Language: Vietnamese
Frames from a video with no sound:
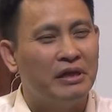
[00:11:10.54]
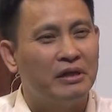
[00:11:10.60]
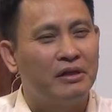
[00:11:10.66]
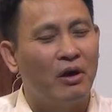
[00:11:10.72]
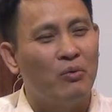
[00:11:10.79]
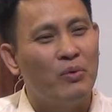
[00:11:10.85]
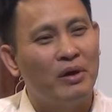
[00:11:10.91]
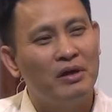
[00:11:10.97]
tôi
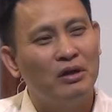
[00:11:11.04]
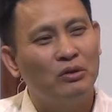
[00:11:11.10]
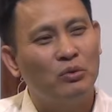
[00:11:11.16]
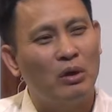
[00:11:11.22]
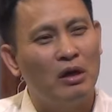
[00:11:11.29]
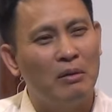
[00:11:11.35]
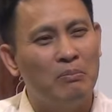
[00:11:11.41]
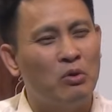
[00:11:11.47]
không chỉ
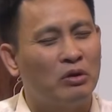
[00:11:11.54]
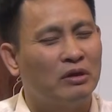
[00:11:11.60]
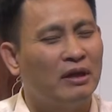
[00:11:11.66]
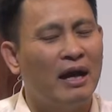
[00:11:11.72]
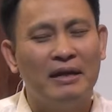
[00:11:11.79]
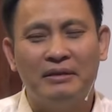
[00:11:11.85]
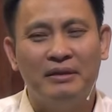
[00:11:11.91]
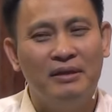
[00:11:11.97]
cầu nguyện đơn
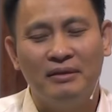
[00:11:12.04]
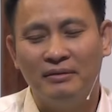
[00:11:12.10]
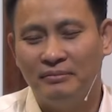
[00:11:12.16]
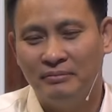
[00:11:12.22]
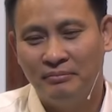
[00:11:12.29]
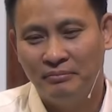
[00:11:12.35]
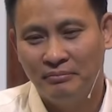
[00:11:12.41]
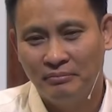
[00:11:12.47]
tuần là một
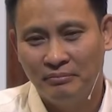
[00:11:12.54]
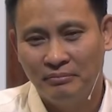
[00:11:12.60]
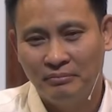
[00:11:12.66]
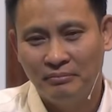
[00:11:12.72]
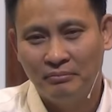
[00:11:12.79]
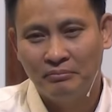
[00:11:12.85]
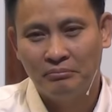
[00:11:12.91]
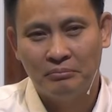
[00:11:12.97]
hai tiếng
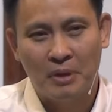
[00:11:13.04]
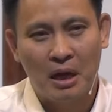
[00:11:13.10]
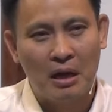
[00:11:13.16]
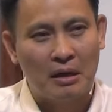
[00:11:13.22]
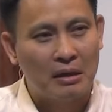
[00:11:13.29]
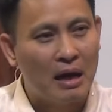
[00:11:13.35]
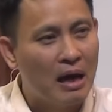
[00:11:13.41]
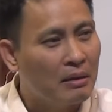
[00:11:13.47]

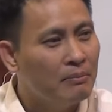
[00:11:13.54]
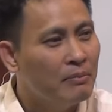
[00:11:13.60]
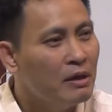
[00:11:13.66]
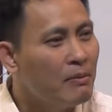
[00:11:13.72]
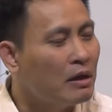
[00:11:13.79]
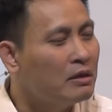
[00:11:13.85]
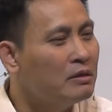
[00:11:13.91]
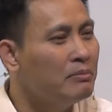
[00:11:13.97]
mà
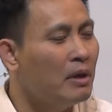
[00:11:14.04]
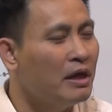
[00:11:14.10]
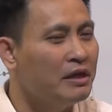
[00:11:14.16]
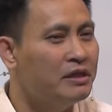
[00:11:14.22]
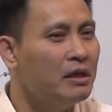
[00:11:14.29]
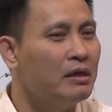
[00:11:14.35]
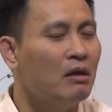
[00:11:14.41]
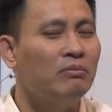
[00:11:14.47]
càng mấy
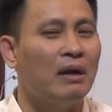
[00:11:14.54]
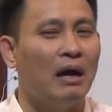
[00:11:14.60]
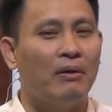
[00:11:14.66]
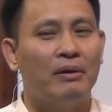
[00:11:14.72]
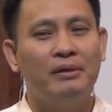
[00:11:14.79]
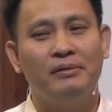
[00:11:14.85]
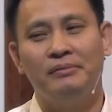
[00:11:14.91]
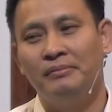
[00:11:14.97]
bần bầy
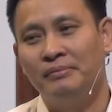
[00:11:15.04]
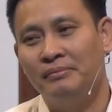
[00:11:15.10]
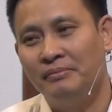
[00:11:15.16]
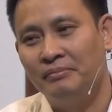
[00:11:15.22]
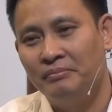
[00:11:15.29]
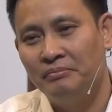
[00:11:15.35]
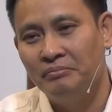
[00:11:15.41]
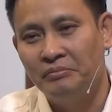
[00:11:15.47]
chiên đông đảo
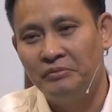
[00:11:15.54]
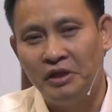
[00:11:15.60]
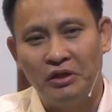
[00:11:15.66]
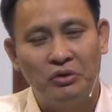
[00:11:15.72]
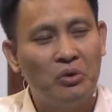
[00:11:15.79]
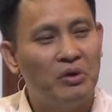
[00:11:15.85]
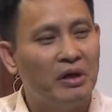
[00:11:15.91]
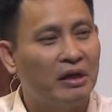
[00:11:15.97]
hơn
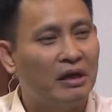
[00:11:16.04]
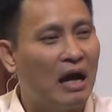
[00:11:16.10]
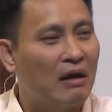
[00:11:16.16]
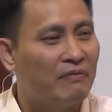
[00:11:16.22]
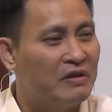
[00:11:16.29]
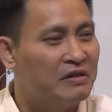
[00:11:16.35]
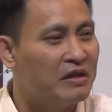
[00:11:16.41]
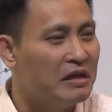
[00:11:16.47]
thì
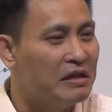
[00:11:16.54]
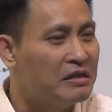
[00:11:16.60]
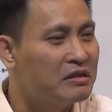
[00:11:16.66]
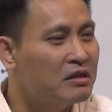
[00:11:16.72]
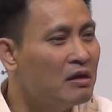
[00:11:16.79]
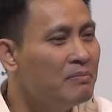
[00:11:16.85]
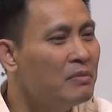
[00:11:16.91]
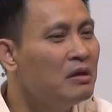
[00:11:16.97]
tôi lại càng
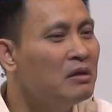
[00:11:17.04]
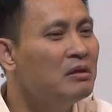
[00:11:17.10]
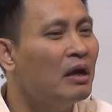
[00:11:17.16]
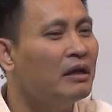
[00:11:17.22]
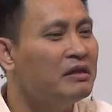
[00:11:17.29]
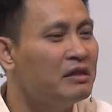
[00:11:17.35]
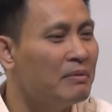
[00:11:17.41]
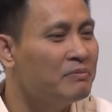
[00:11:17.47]
phải dậy
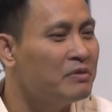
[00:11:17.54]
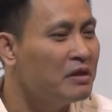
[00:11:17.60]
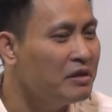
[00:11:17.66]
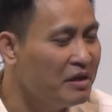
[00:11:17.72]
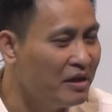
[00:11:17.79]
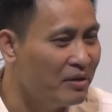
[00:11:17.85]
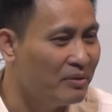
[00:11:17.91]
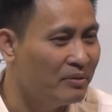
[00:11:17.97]
sớm hơn anh
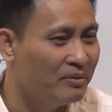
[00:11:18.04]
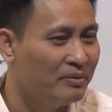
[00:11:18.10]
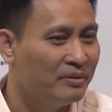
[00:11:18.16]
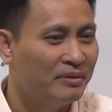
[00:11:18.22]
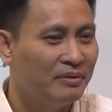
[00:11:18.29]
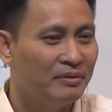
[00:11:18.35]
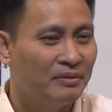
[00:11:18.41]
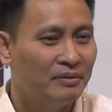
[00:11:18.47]
chị em rất
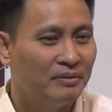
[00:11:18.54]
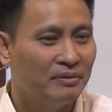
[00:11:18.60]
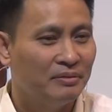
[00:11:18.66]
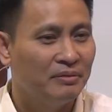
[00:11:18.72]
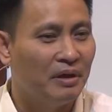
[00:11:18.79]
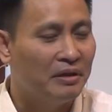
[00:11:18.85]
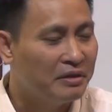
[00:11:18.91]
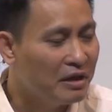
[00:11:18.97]
nhiều
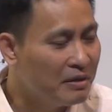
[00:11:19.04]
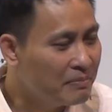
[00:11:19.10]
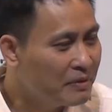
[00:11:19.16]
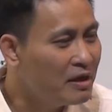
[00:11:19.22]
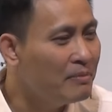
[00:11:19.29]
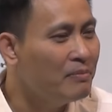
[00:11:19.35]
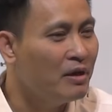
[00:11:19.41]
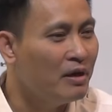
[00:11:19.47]

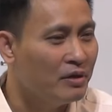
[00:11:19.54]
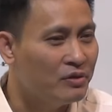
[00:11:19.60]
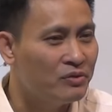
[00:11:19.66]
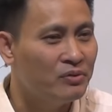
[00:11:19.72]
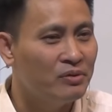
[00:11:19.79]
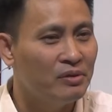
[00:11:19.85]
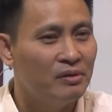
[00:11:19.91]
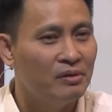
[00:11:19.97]
để tìm
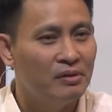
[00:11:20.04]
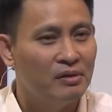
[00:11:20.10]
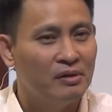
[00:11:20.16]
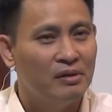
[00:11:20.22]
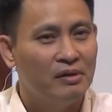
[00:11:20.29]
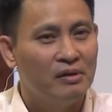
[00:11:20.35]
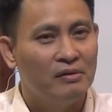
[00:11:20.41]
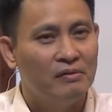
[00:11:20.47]
kiếm lời
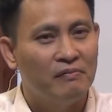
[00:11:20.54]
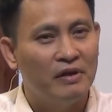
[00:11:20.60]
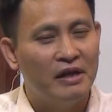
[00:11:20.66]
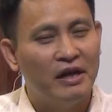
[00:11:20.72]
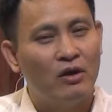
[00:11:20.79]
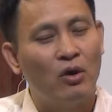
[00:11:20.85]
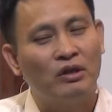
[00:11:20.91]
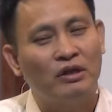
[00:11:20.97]
Chúa
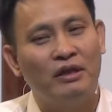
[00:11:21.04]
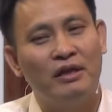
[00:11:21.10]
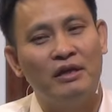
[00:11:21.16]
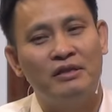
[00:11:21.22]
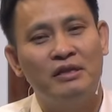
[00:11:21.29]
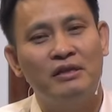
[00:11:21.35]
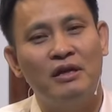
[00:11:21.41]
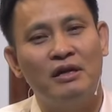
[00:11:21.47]
và để
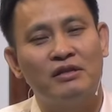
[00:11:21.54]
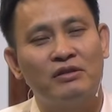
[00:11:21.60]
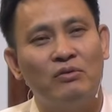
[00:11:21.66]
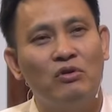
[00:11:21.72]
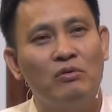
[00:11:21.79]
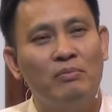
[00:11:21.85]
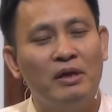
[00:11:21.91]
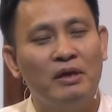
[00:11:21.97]
gọt tỉa
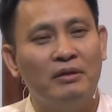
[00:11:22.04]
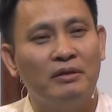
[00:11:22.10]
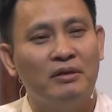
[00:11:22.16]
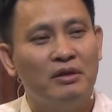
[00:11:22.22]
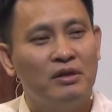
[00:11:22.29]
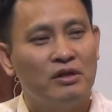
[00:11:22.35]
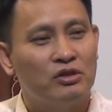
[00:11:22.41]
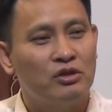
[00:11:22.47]
chính đời sống
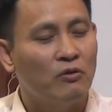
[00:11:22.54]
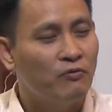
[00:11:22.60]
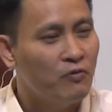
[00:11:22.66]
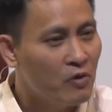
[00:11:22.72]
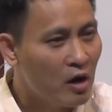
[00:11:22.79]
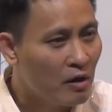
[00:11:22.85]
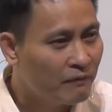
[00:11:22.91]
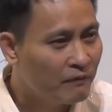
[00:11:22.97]
của mình
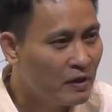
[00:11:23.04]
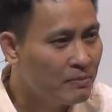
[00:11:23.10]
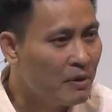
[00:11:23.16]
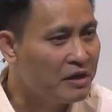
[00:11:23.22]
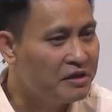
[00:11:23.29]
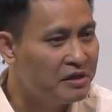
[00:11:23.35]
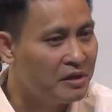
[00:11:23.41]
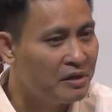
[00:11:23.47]
cho phù
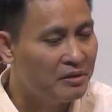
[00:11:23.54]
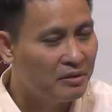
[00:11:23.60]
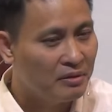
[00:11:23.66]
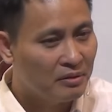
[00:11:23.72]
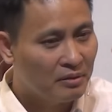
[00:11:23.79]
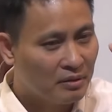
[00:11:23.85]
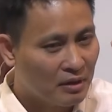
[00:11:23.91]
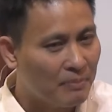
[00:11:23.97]
hợp với bầy
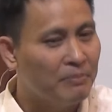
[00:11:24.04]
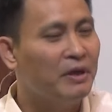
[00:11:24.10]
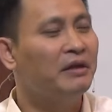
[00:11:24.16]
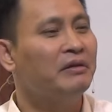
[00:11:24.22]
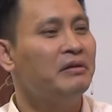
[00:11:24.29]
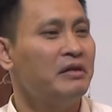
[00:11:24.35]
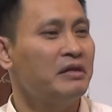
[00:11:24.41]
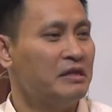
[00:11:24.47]
chiên
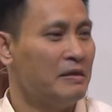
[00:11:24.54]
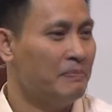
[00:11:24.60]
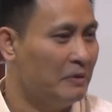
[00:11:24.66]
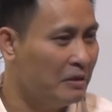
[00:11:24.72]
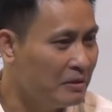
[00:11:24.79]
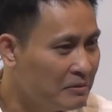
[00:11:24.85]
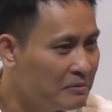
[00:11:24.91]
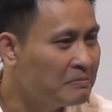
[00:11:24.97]
5.000
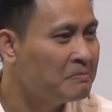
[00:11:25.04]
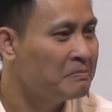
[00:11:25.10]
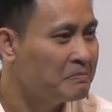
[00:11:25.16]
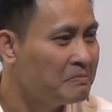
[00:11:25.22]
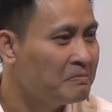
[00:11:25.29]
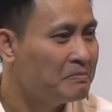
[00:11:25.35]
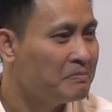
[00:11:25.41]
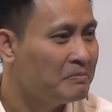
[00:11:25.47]
người sắp
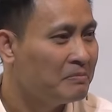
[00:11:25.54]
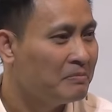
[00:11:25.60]
tới.